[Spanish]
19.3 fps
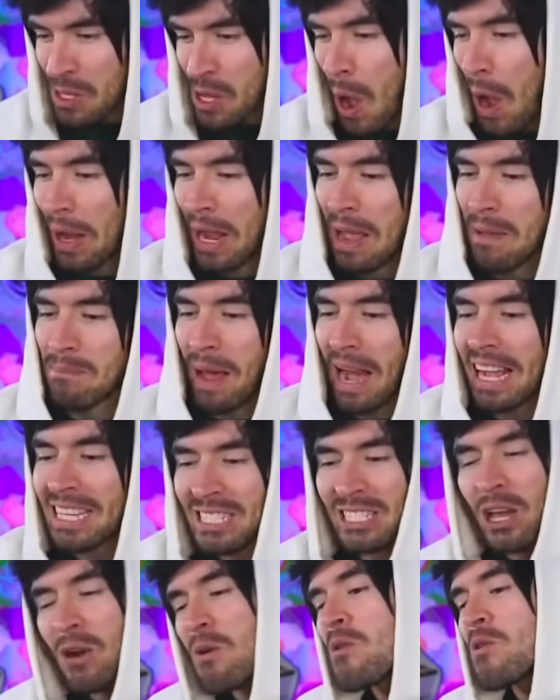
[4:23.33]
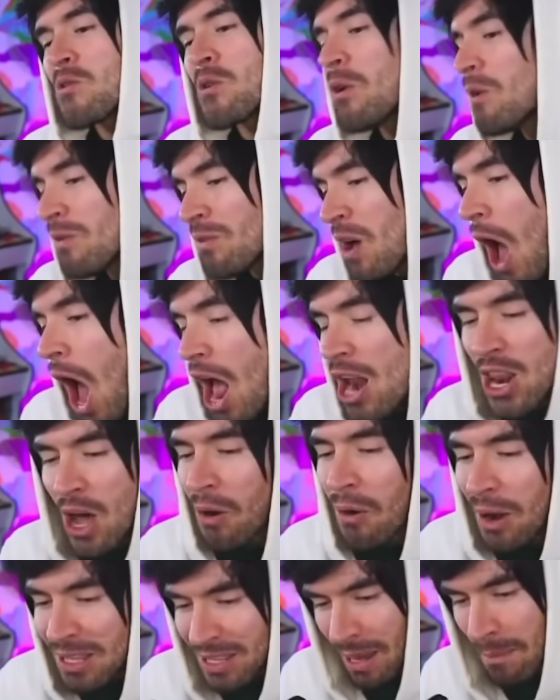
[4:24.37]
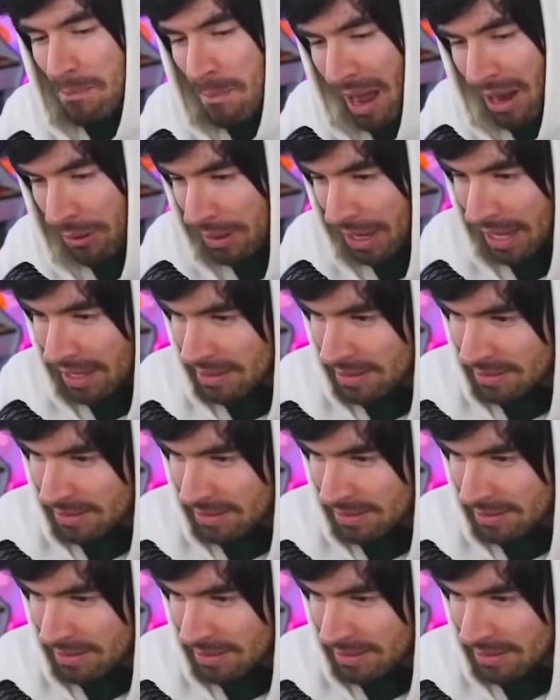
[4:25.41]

Ok, para ser un noob no voy tan mal, ¿ok?